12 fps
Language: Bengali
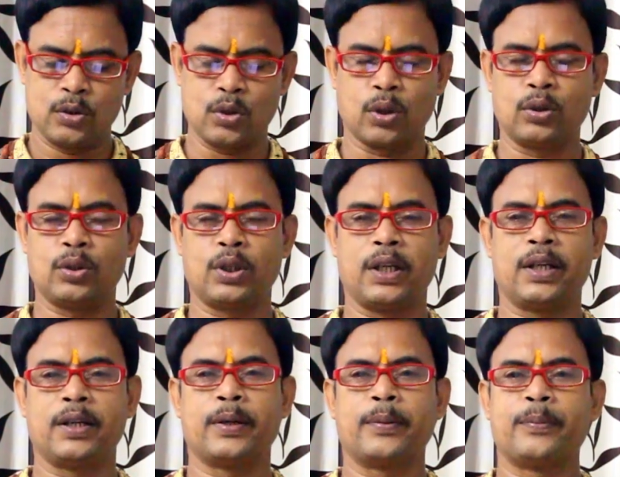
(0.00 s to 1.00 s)
চন্দনের
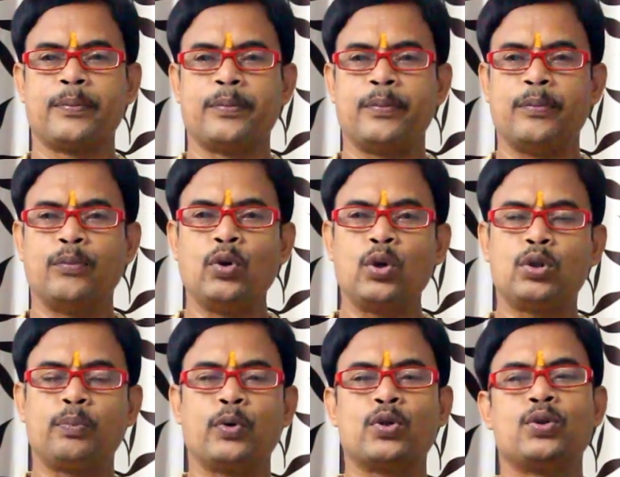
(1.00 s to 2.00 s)
মূলত
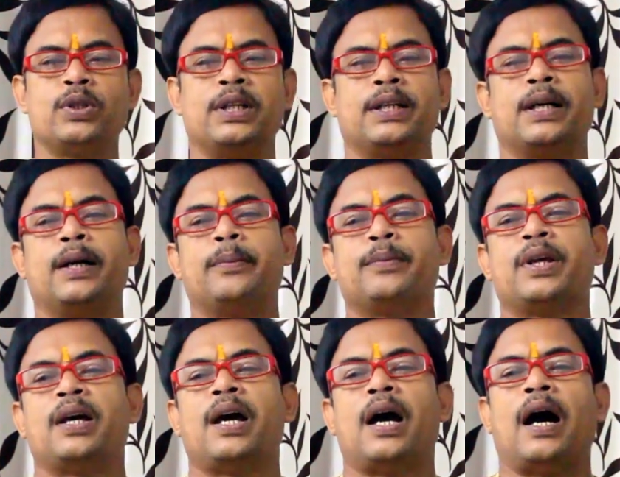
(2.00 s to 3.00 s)
প্রশ্ন যেটা
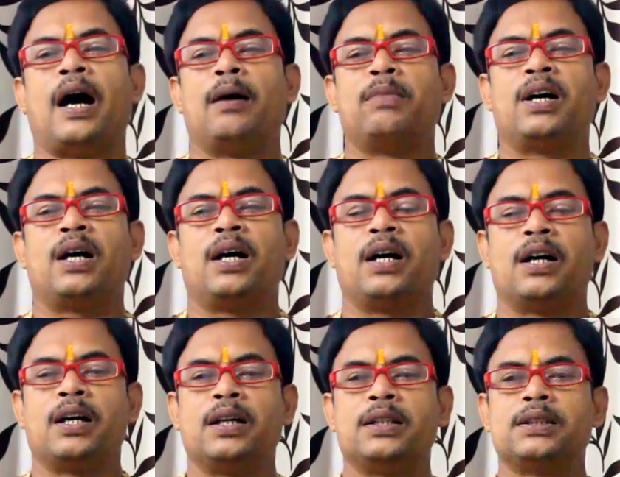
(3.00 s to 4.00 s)
আমরা
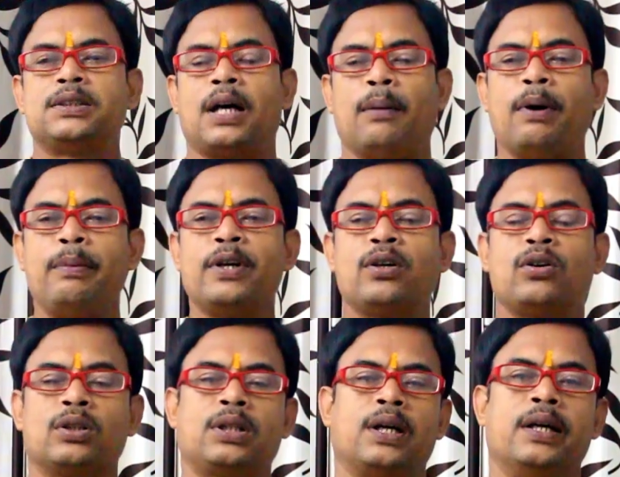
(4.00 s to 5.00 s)
স্বাভাবিক
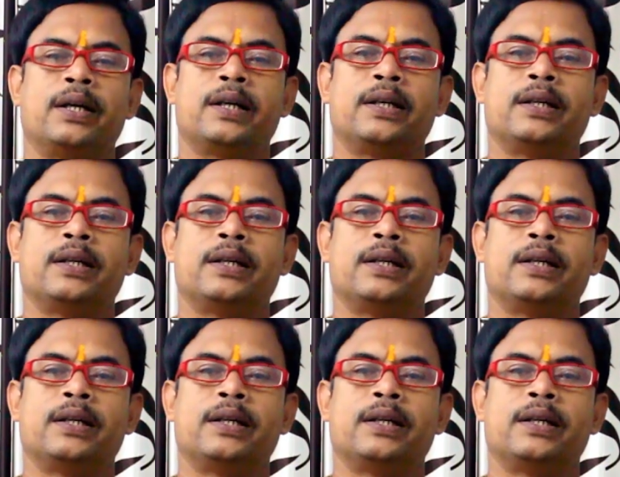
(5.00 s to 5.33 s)
কথায়